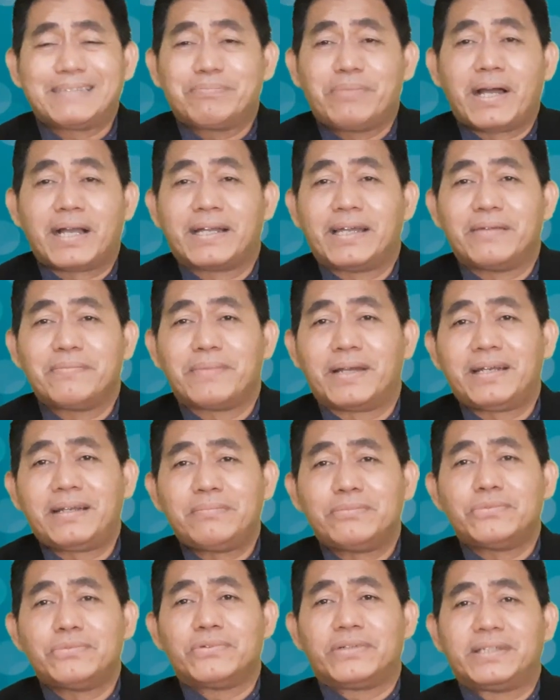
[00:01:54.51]

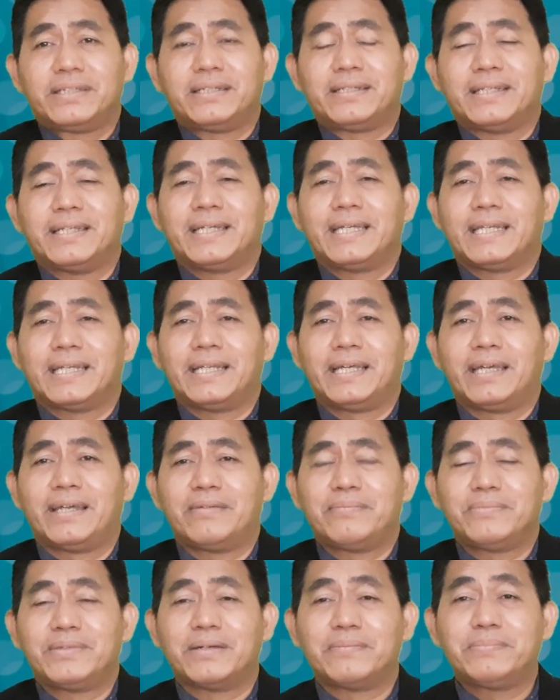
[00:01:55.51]
Bagaimana mungkin
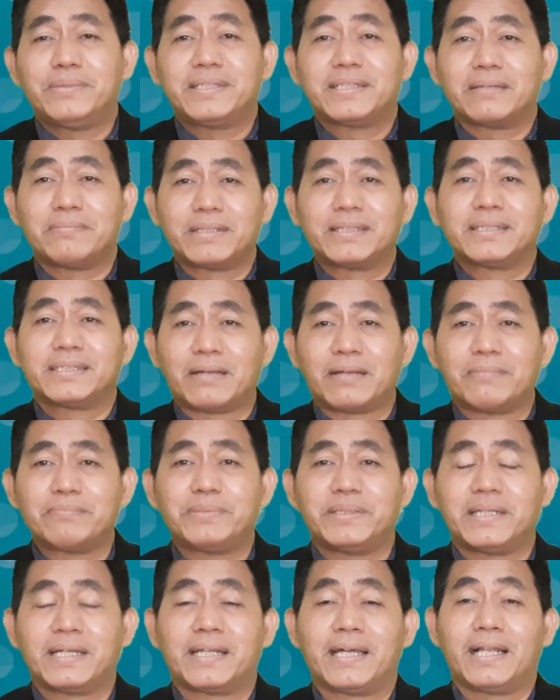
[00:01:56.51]
Nehemia bisa
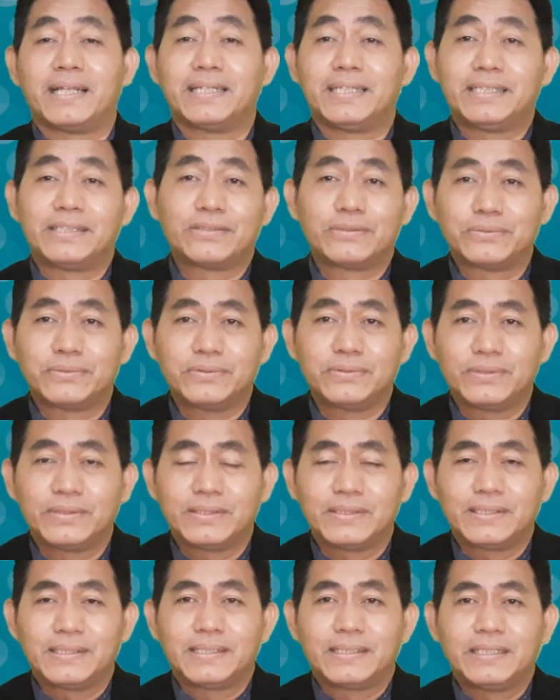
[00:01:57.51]
mengesampingkan hal itu?
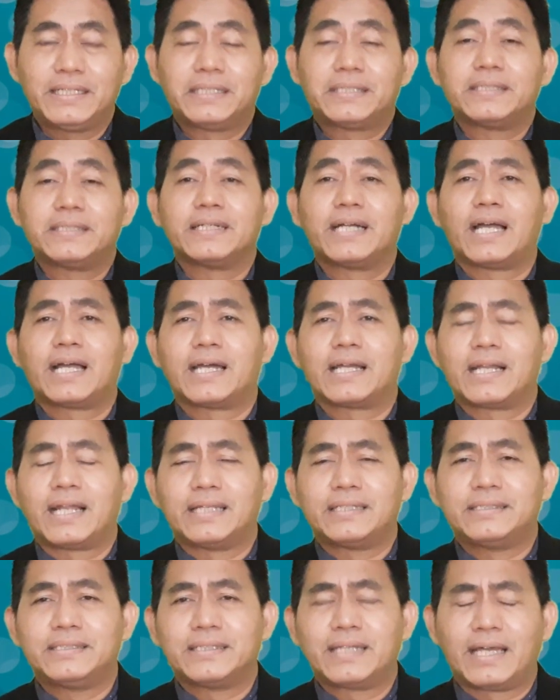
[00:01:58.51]
Di tengah
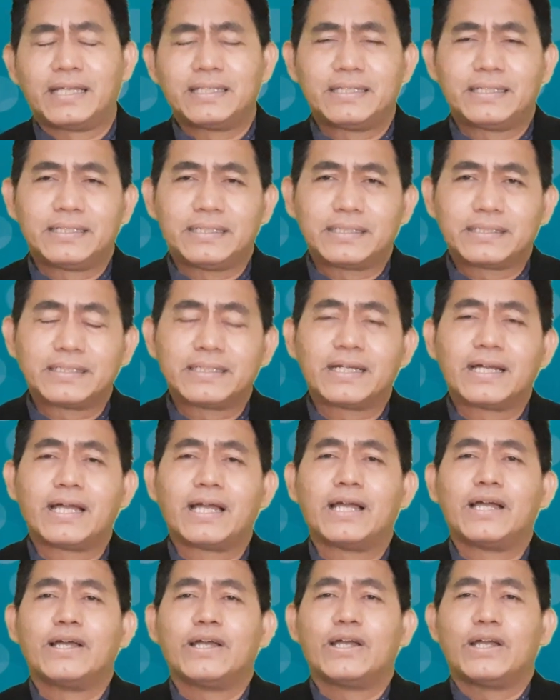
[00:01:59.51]
kerajinannya, di
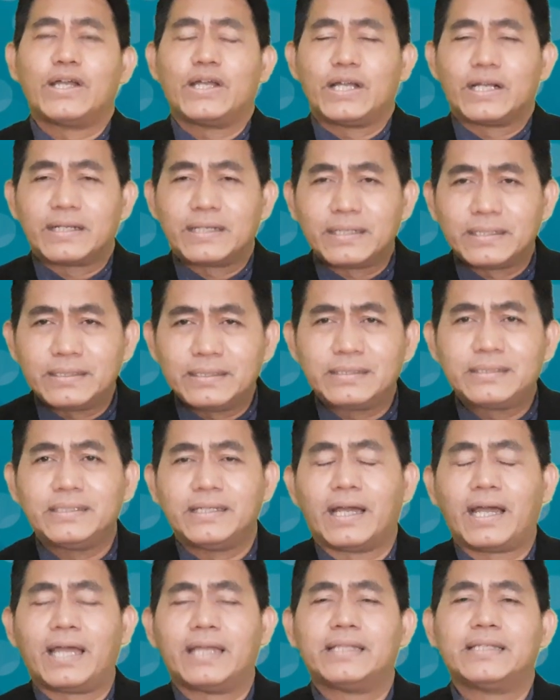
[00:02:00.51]
tengah
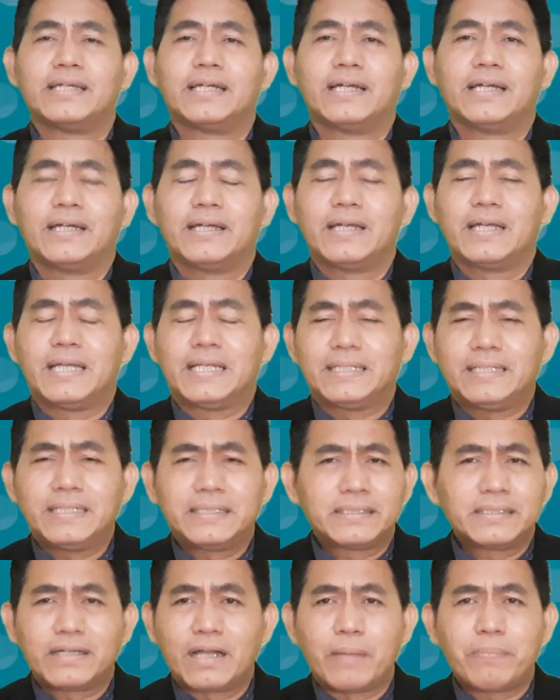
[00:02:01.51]
kegigihannya, di
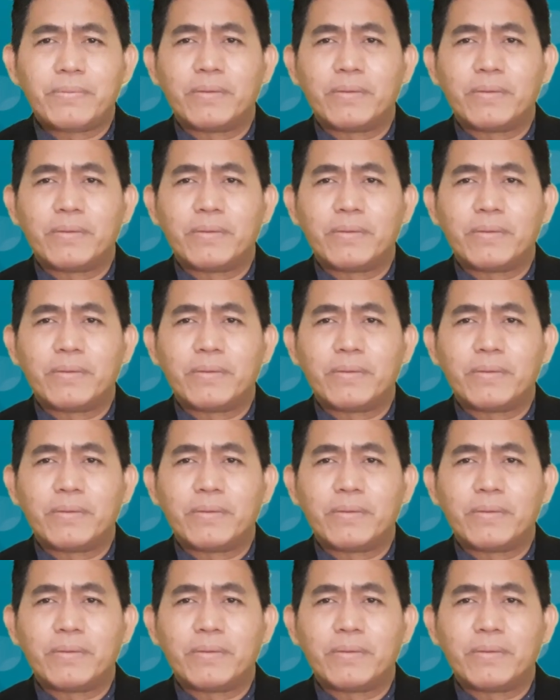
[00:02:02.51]
tengah